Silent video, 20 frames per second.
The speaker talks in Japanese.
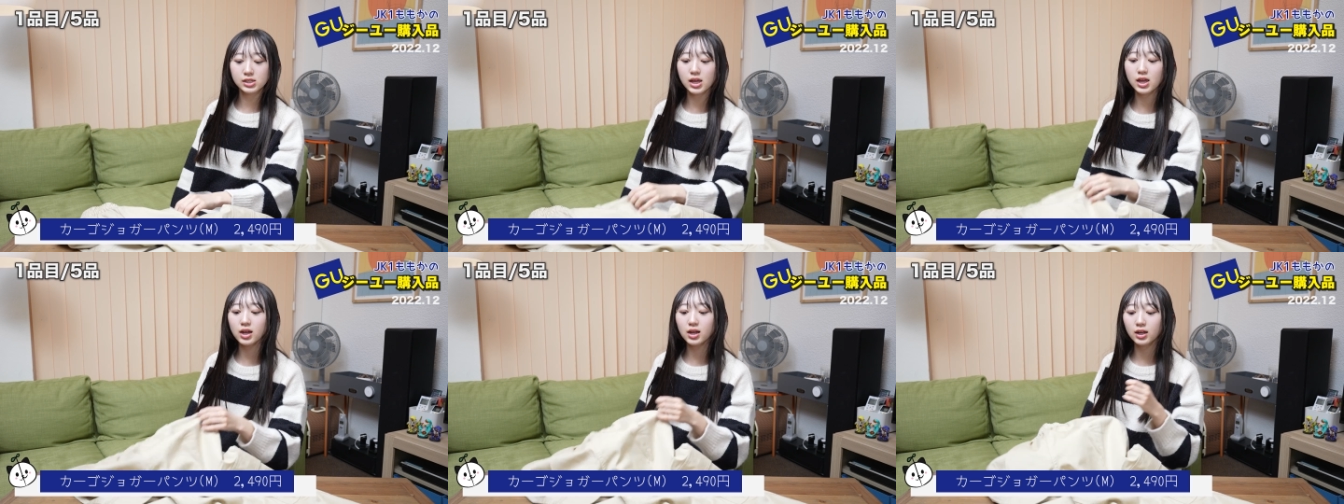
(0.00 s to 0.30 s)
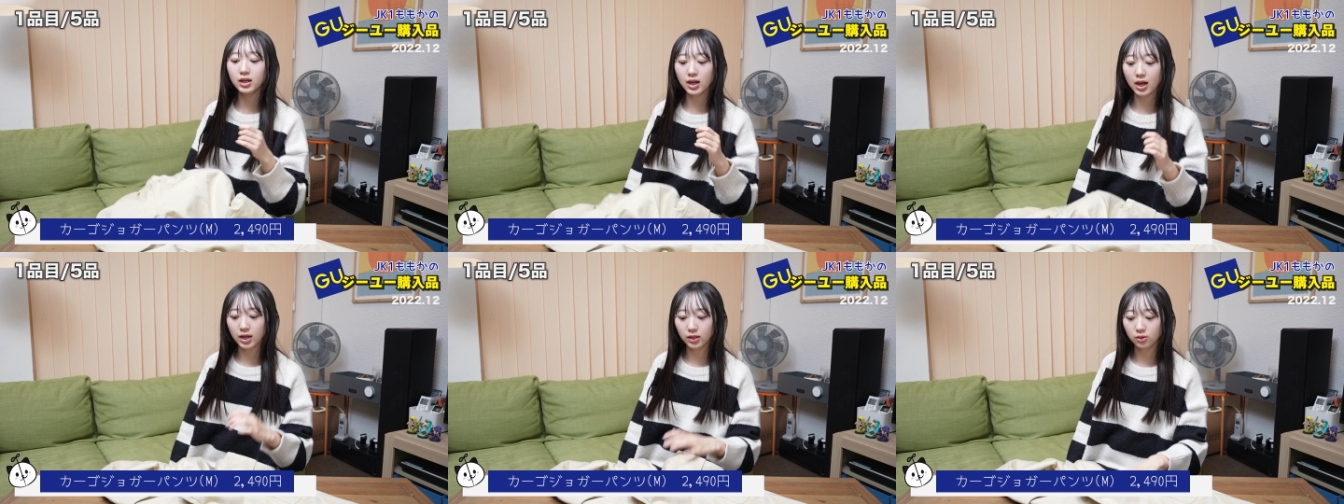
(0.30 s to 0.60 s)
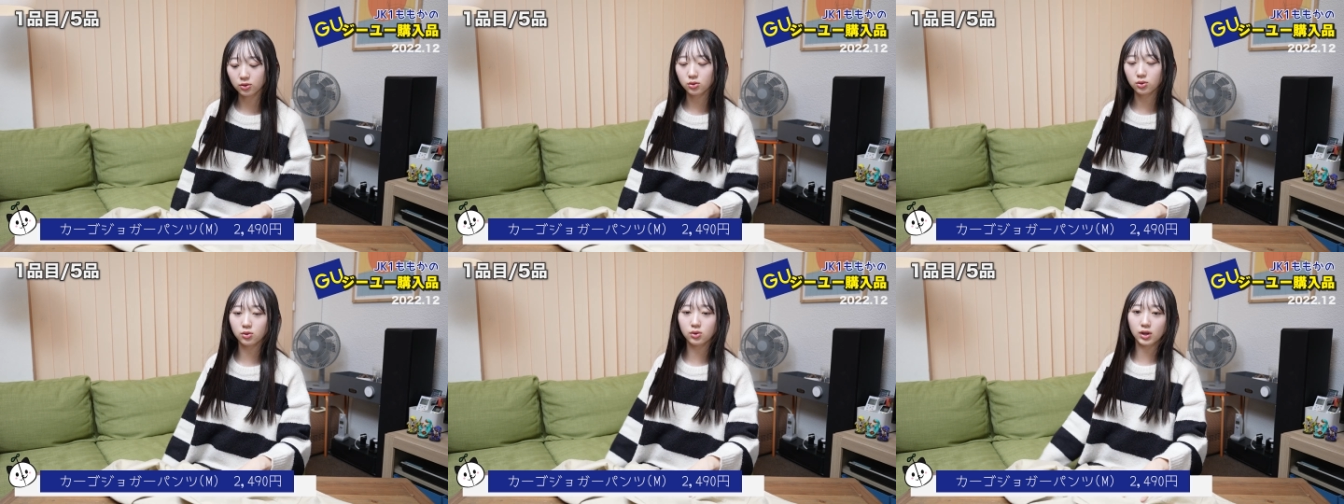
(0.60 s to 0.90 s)
前回
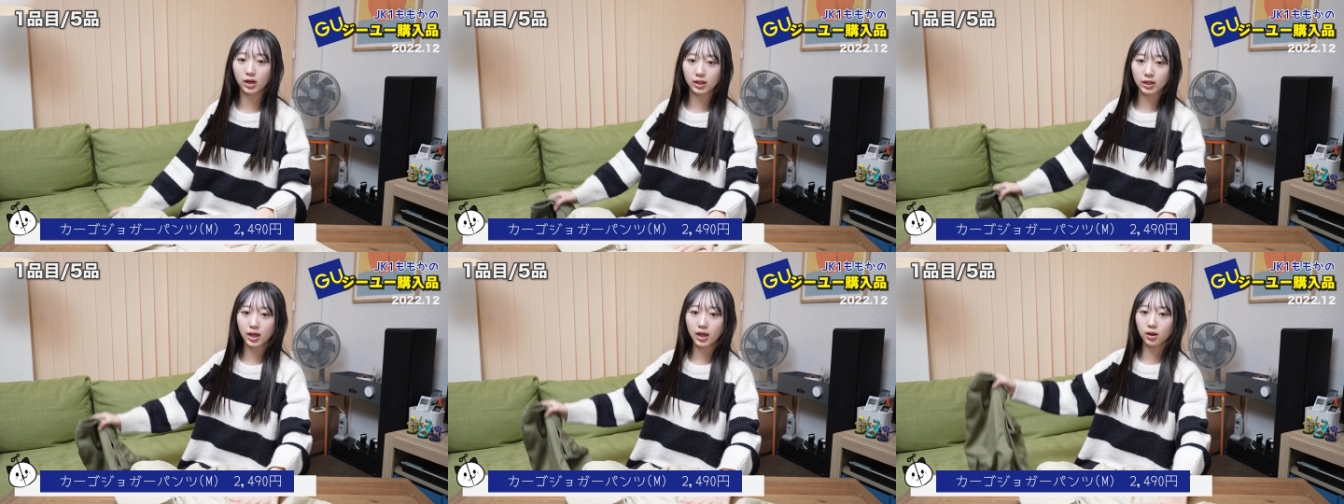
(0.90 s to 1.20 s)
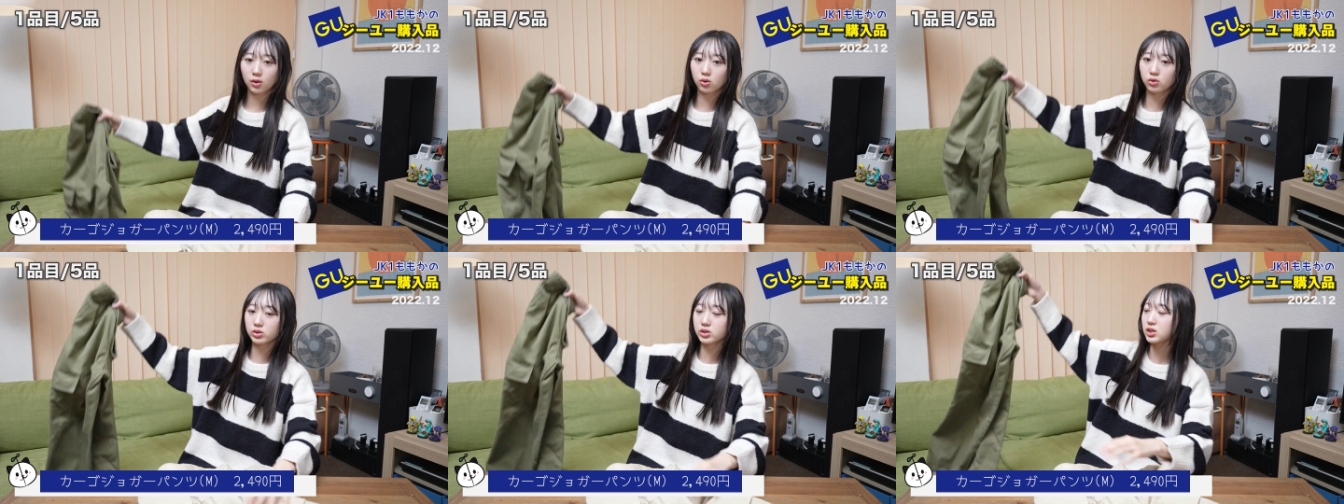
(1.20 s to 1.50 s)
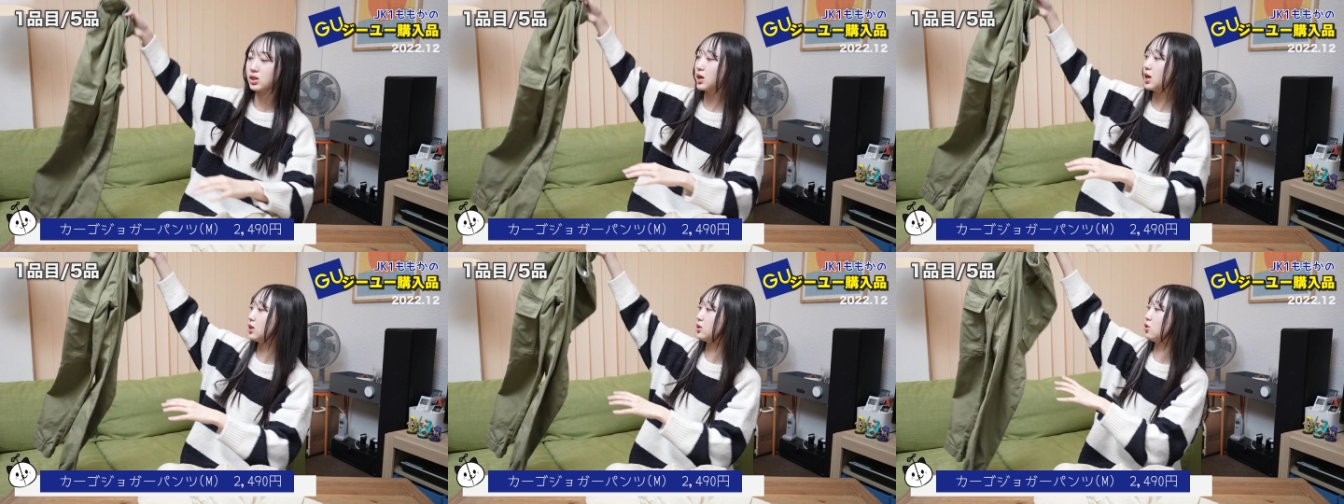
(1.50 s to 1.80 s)
の動画で、こ
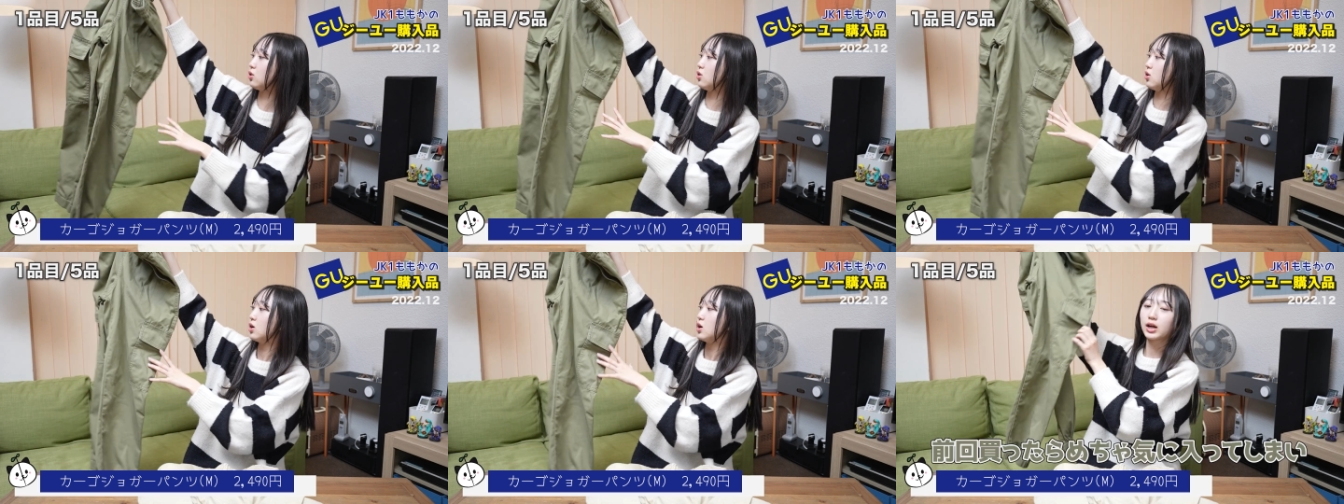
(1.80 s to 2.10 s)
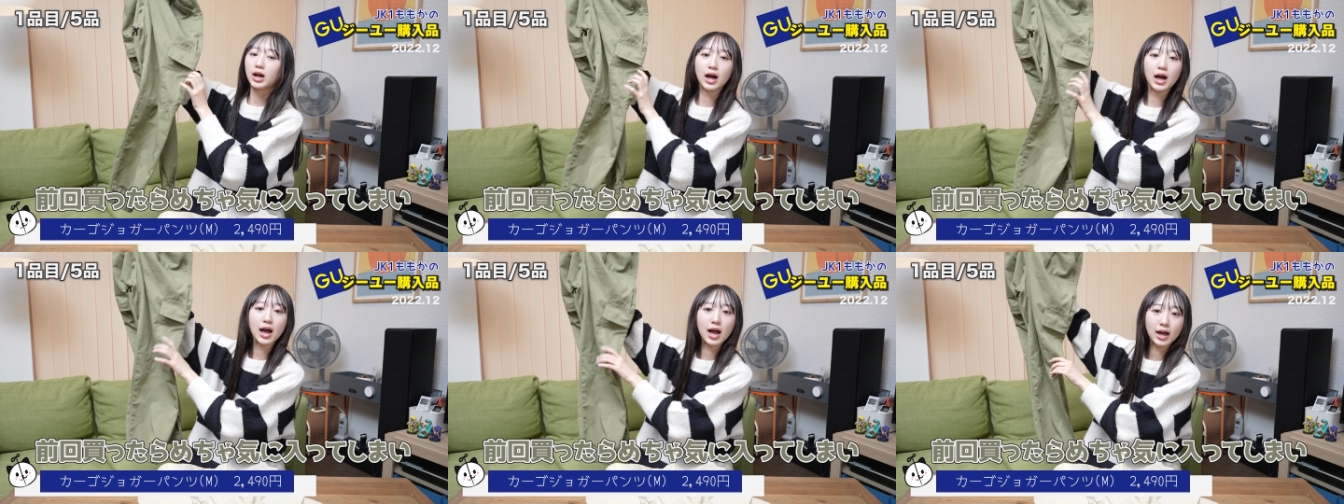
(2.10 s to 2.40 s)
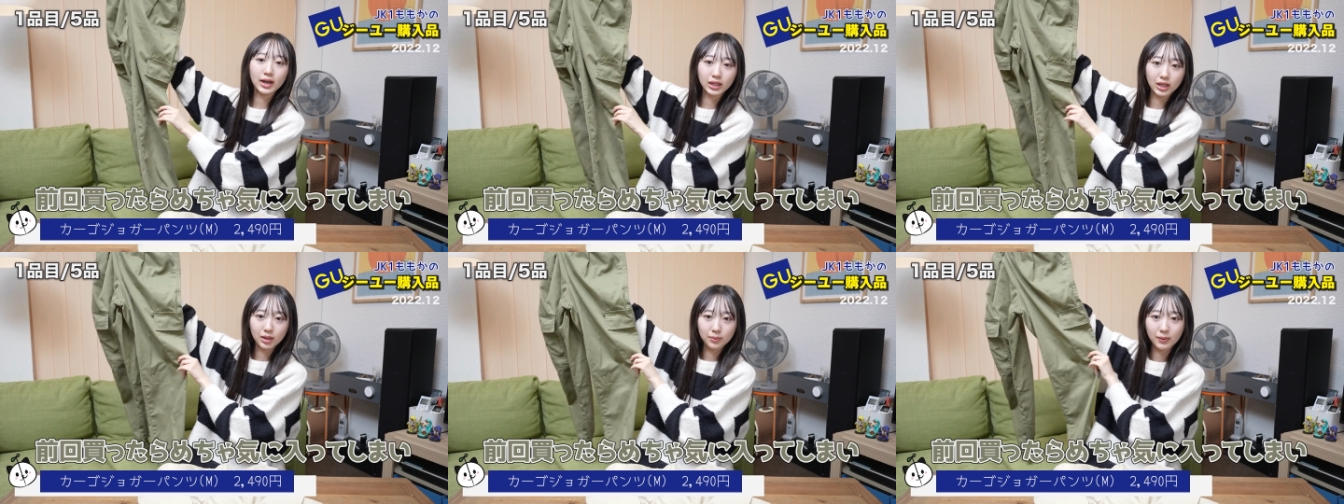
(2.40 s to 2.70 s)
ちらのカー
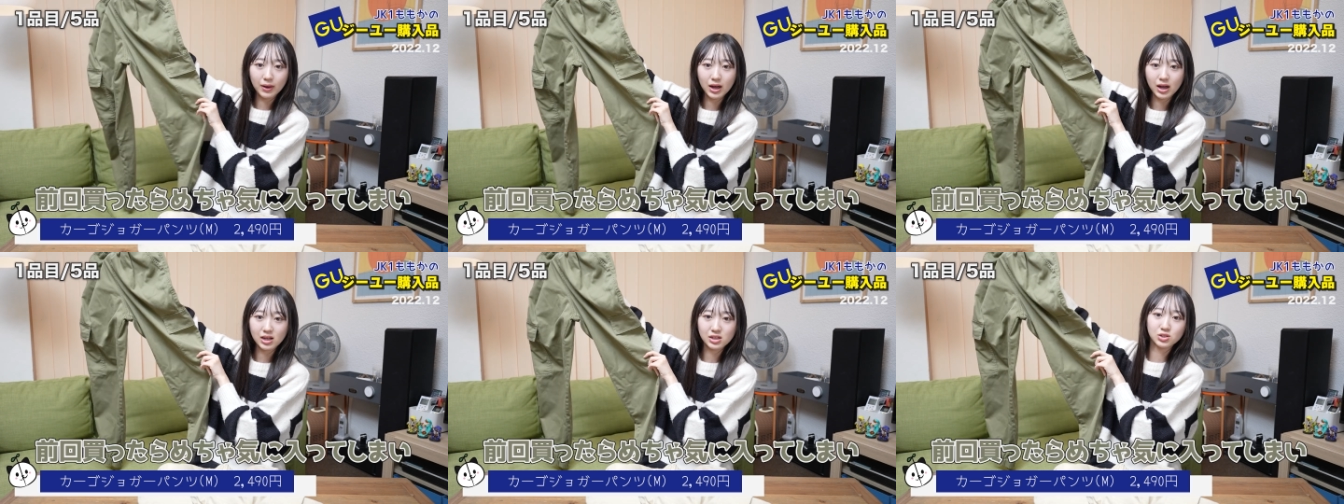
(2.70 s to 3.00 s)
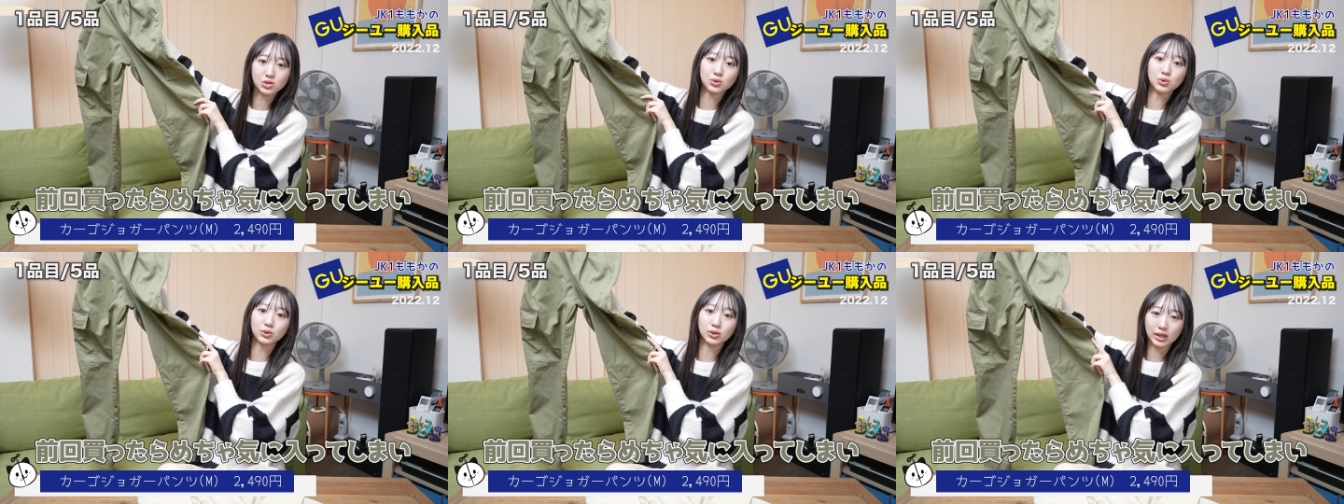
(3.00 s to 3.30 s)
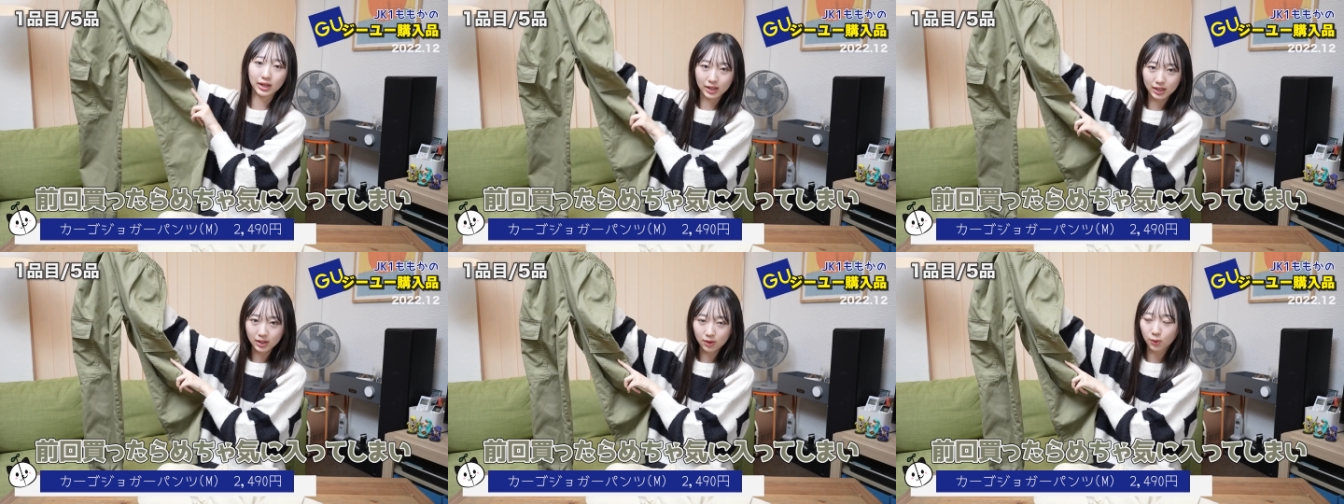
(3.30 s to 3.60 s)
キバージョンをね、